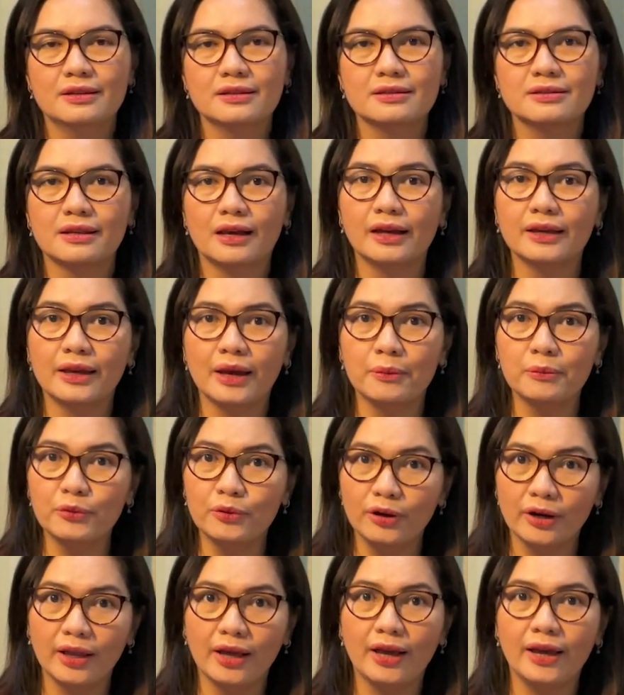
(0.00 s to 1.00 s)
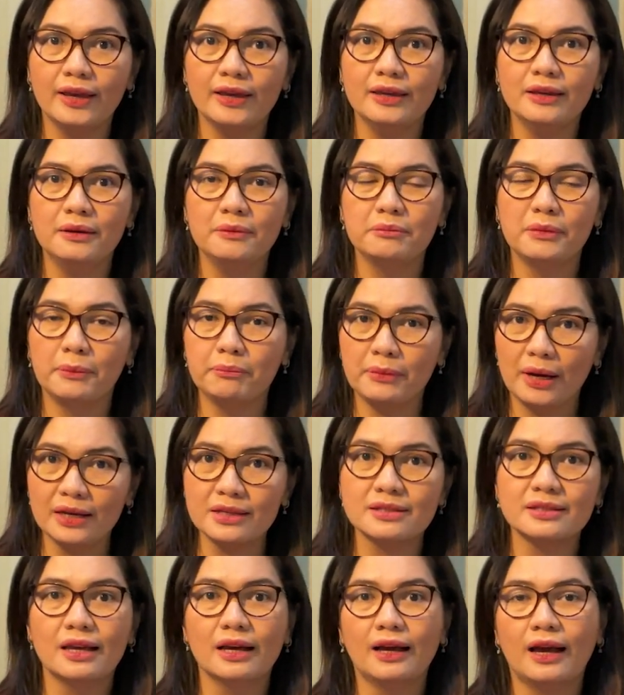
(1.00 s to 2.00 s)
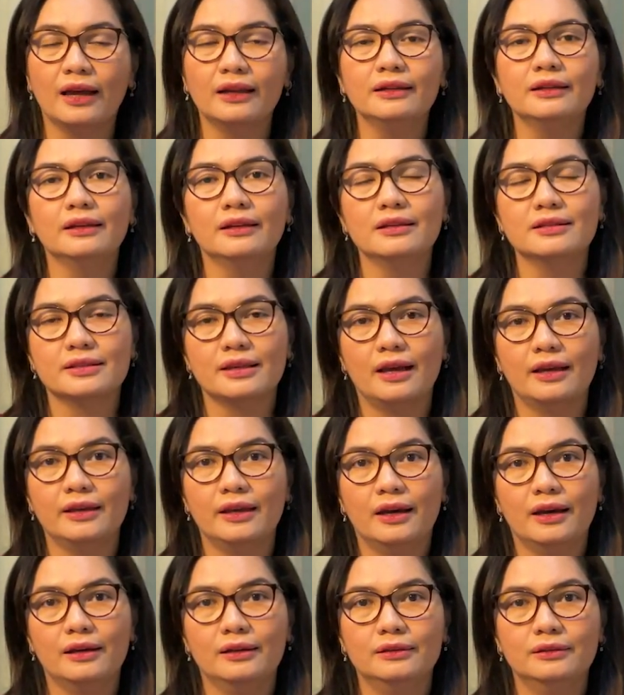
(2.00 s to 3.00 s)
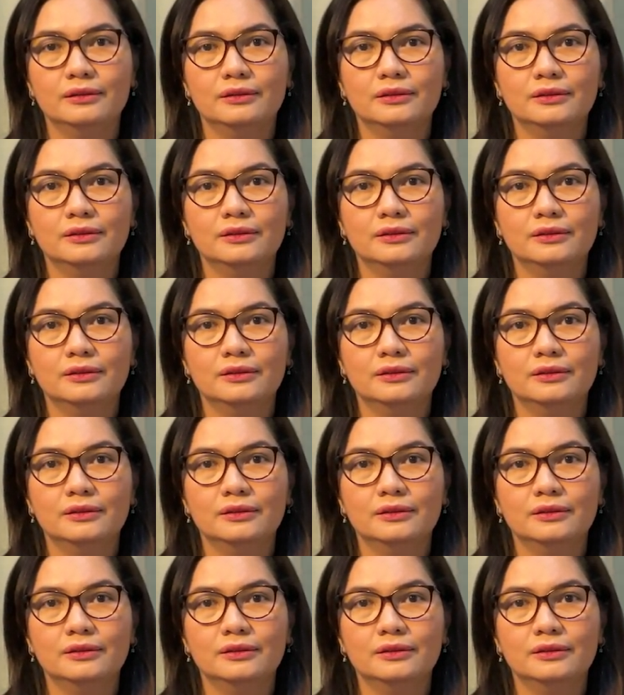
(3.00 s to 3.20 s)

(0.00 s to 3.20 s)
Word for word: Saya mulai memaksakan diri saya